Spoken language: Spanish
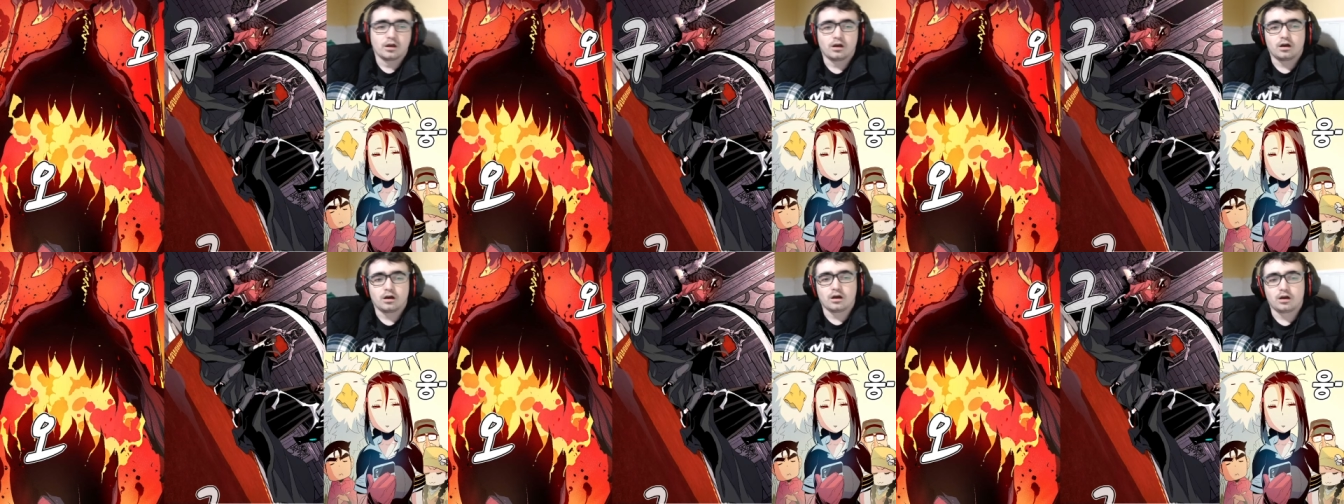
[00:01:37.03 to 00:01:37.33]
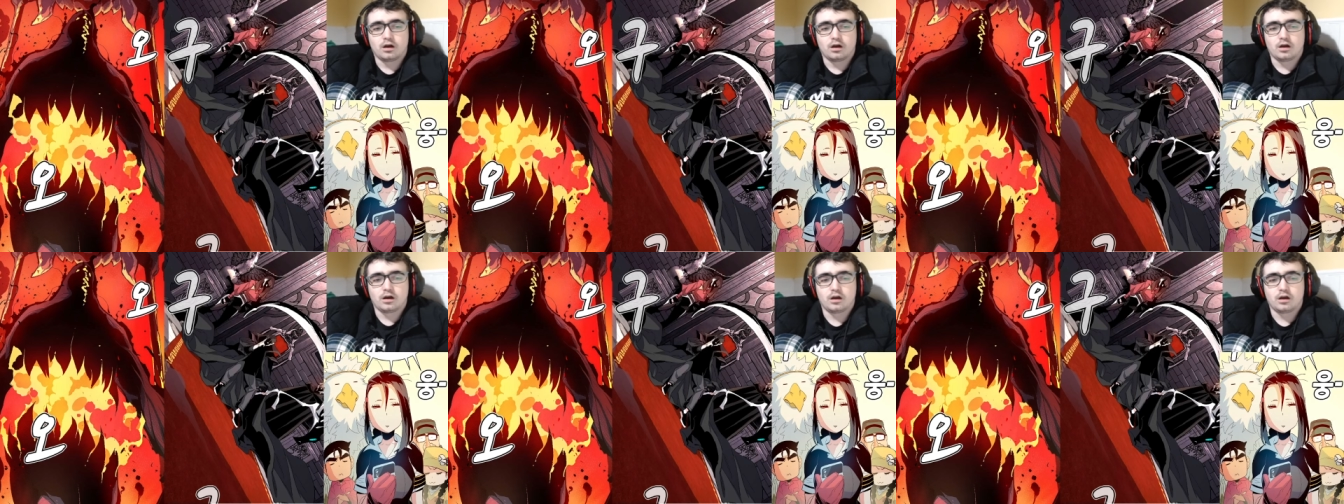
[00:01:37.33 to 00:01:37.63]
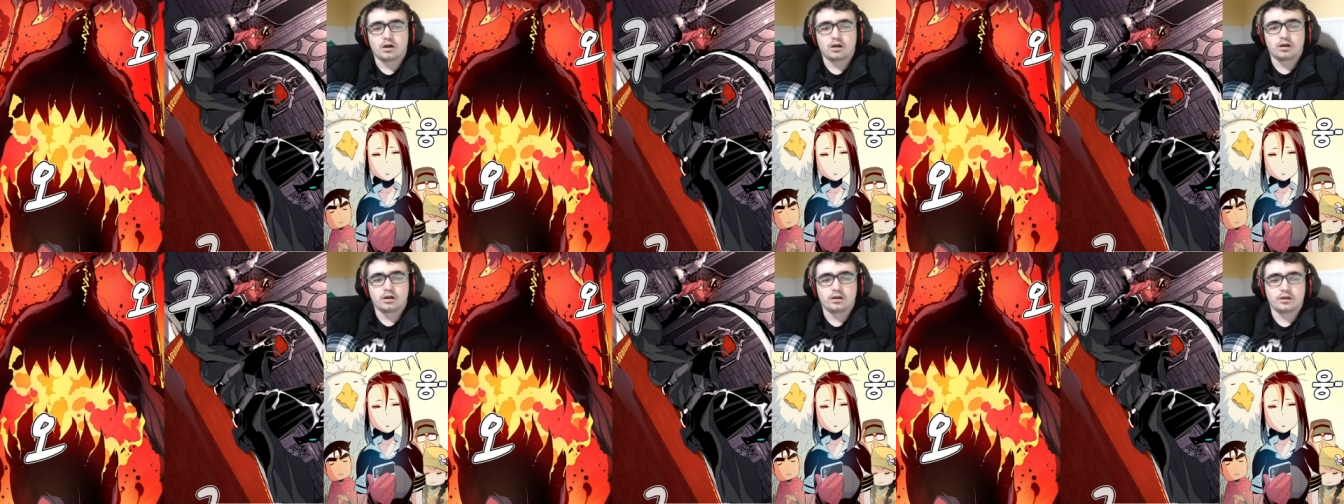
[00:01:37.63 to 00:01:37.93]

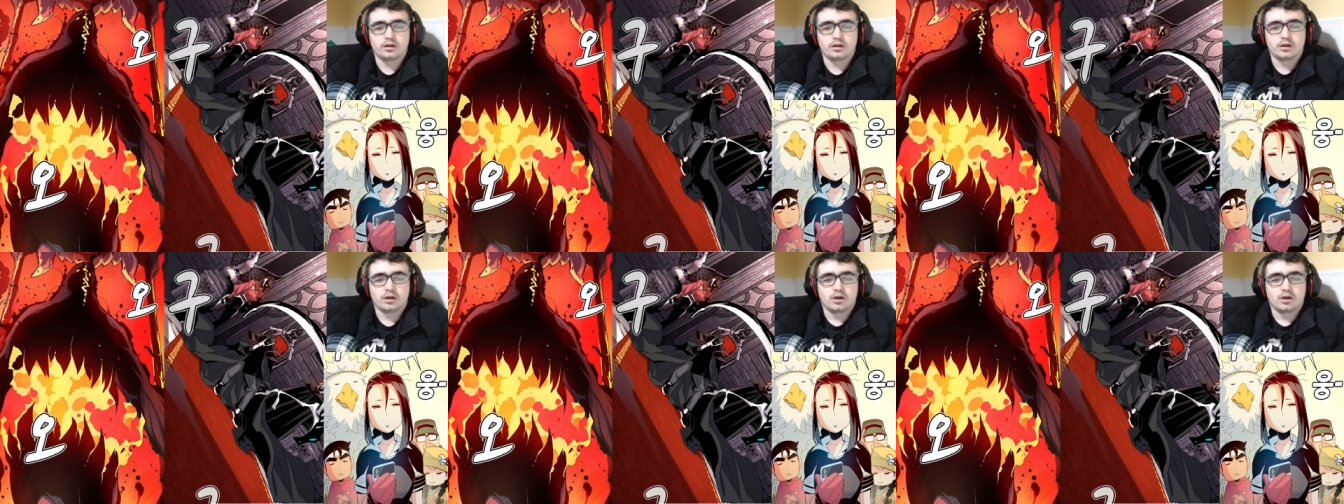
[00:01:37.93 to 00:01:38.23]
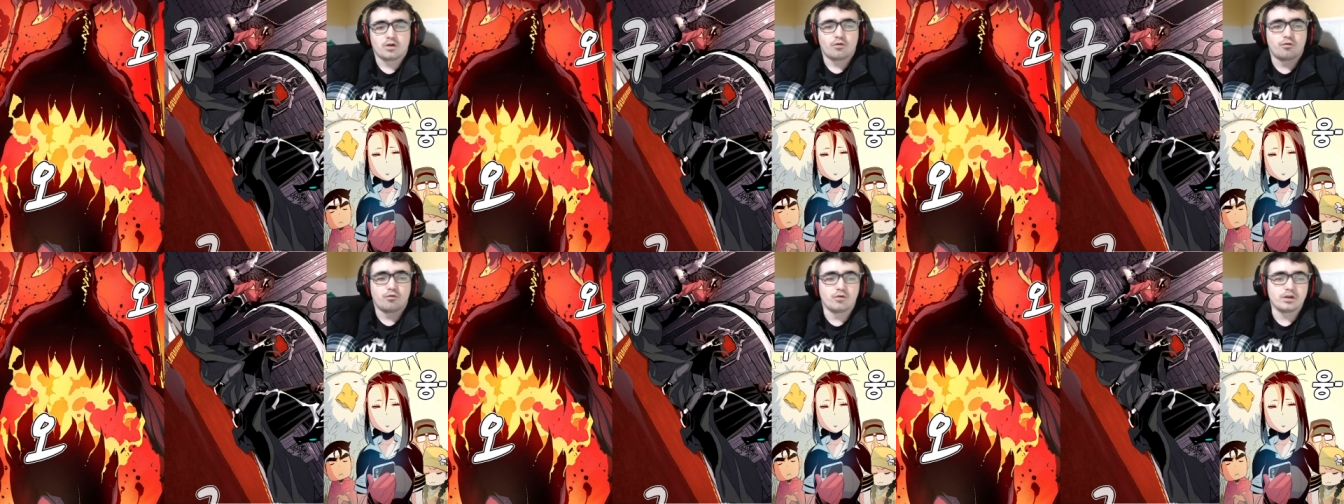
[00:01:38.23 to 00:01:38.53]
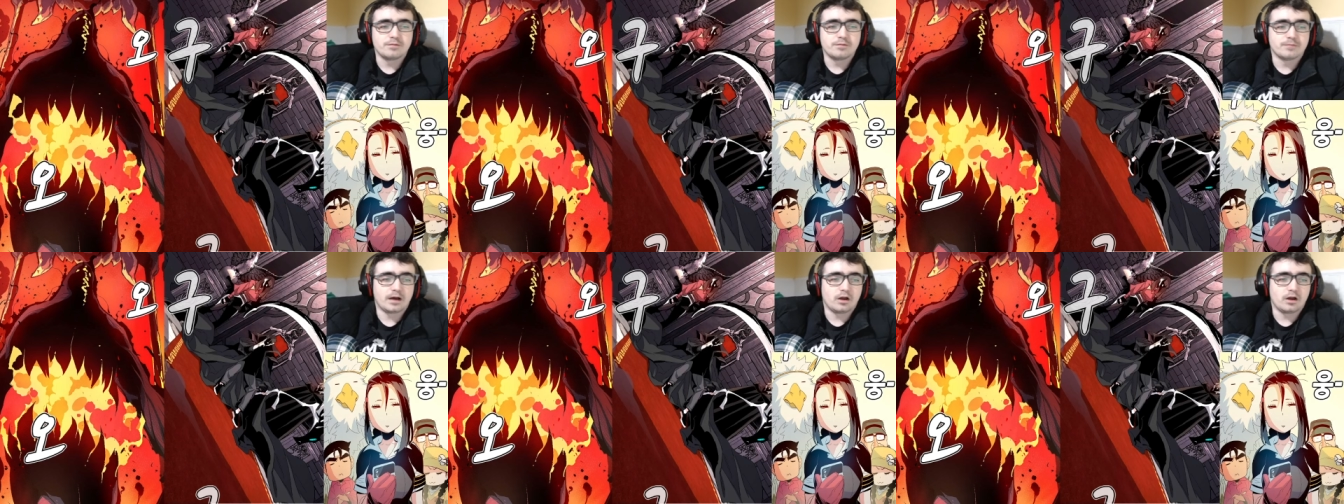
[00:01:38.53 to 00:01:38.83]
Ay,
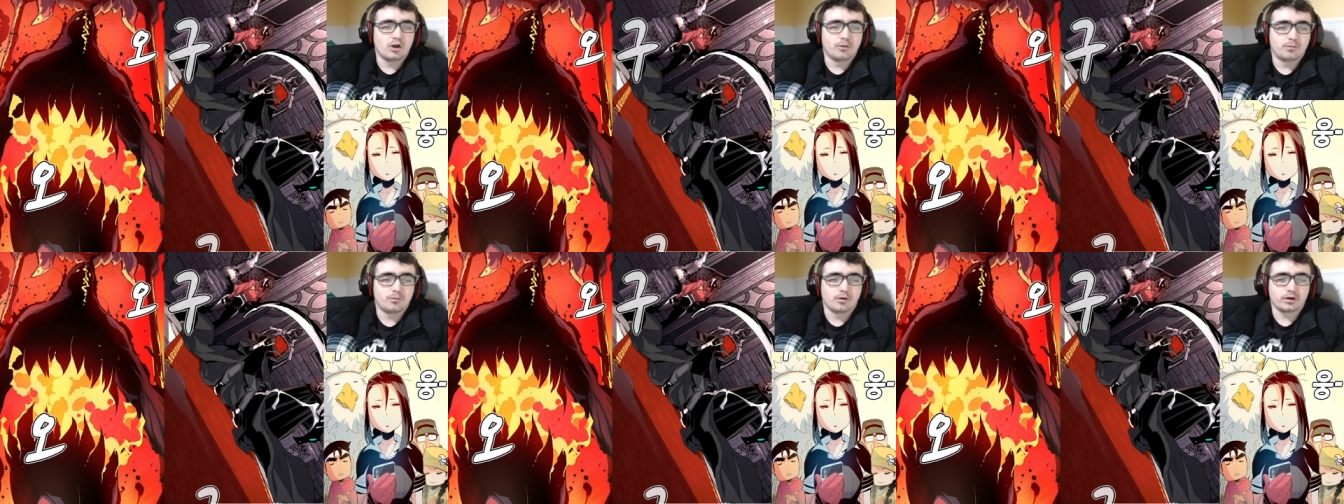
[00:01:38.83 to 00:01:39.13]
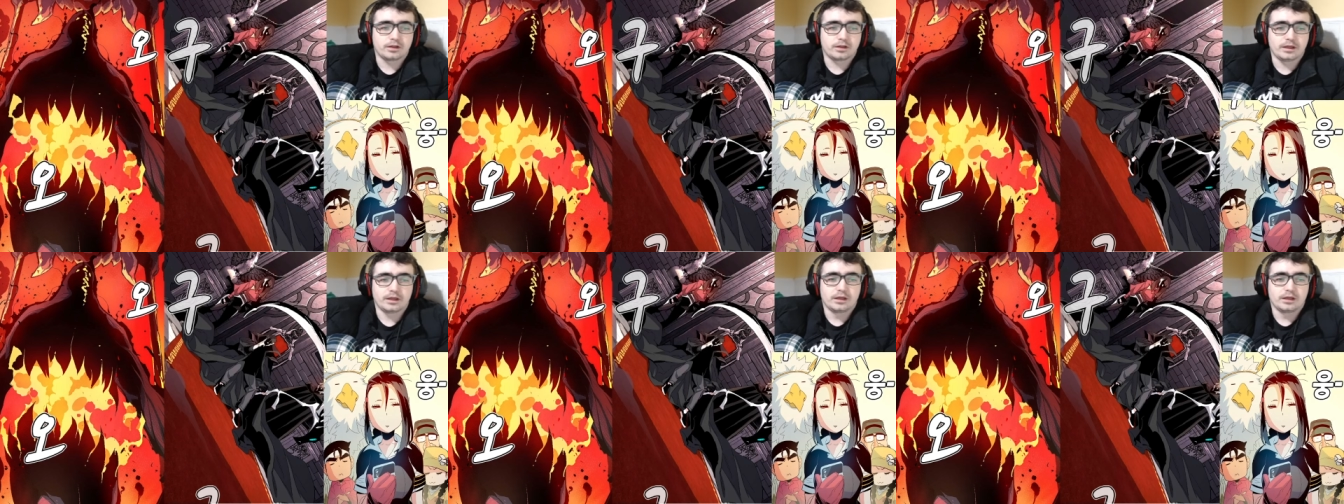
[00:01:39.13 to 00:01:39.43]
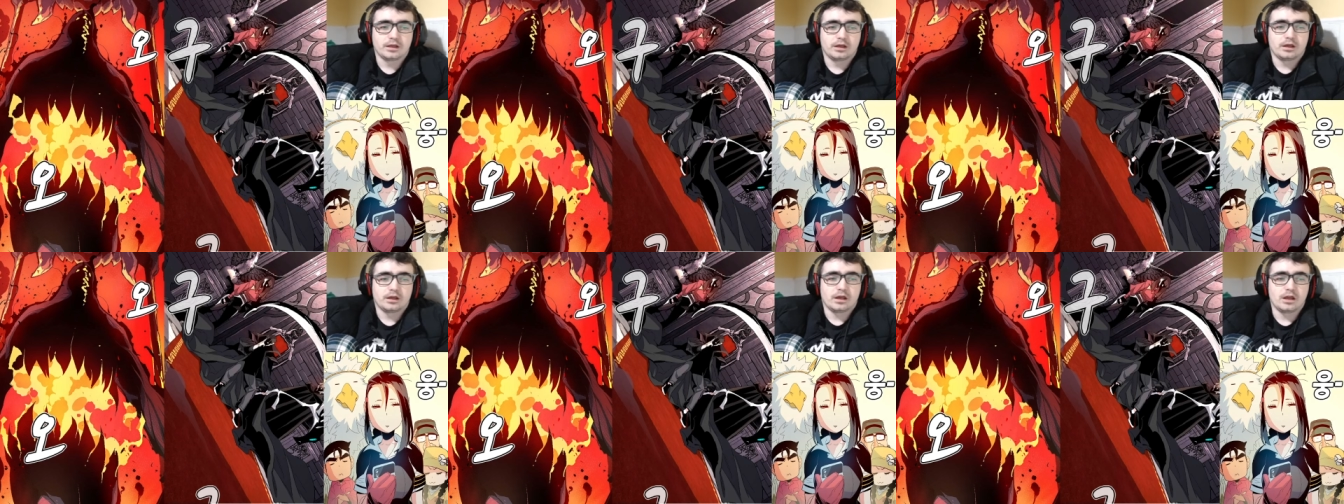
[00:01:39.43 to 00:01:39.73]
fui malo porque
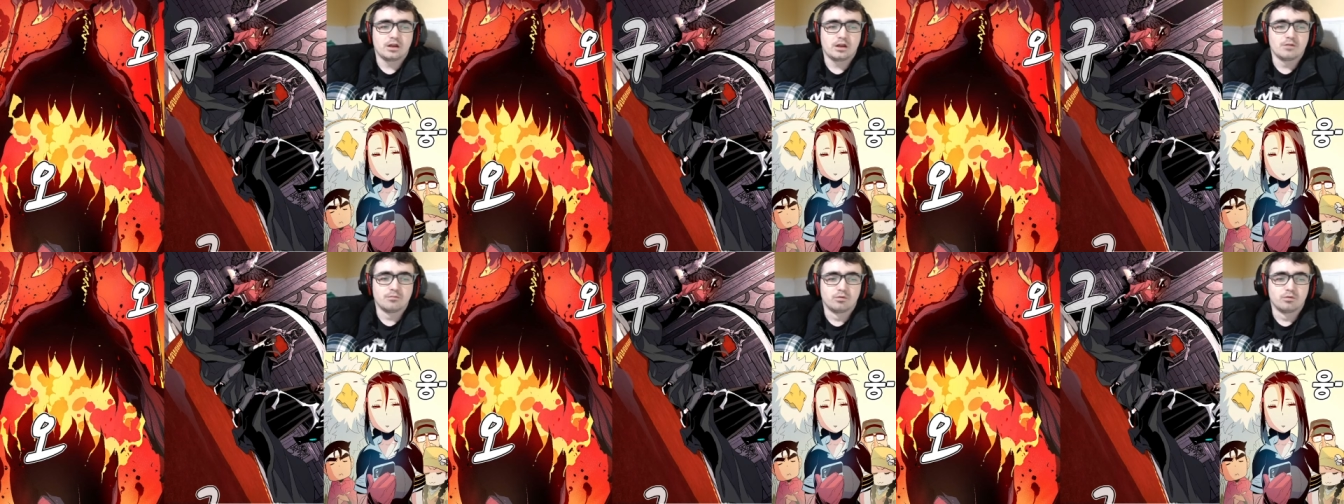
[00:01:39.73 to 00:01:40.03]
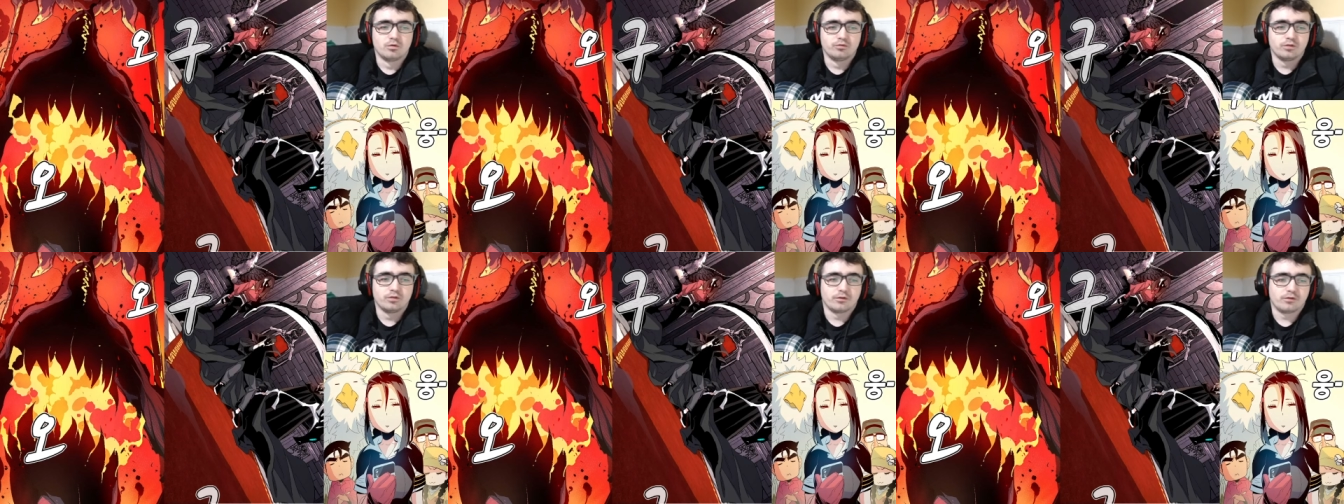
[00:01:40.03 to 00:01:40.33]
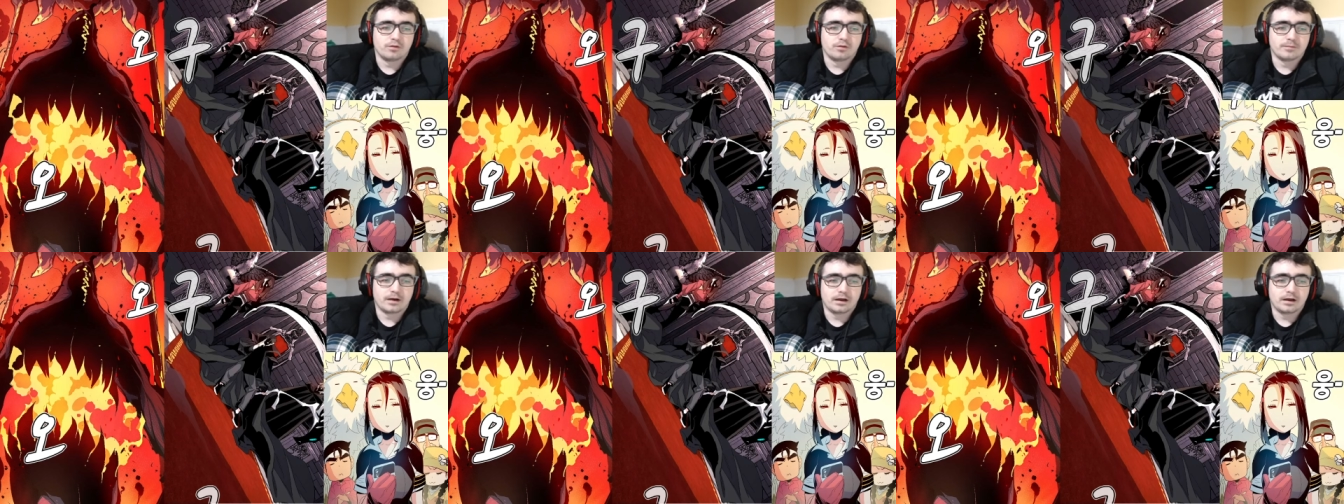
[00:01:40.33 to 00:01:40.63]
el mundo
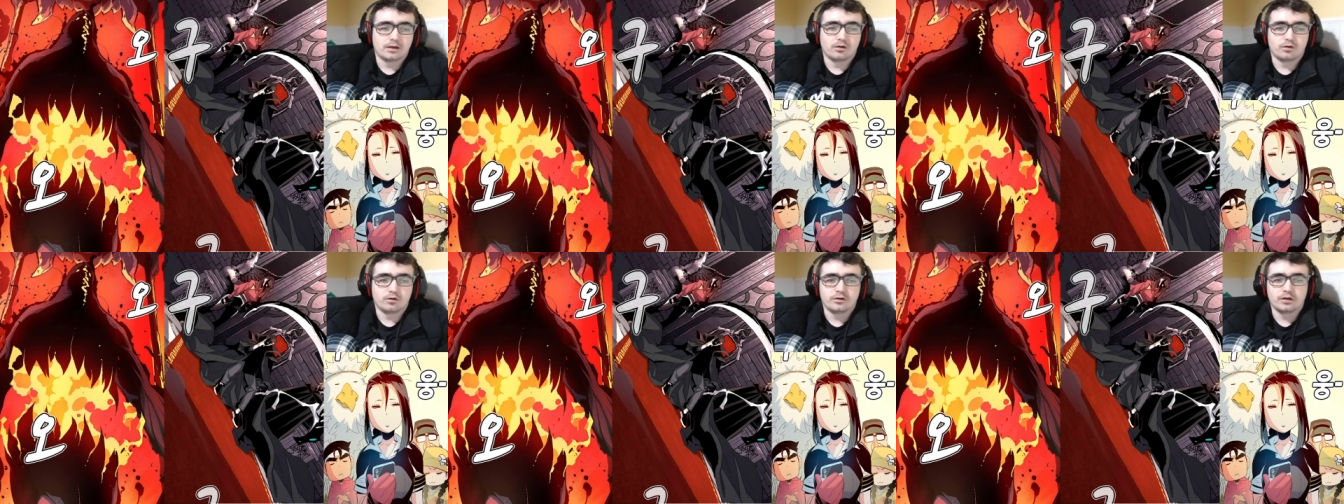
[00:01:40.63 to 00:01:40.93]
fue malo,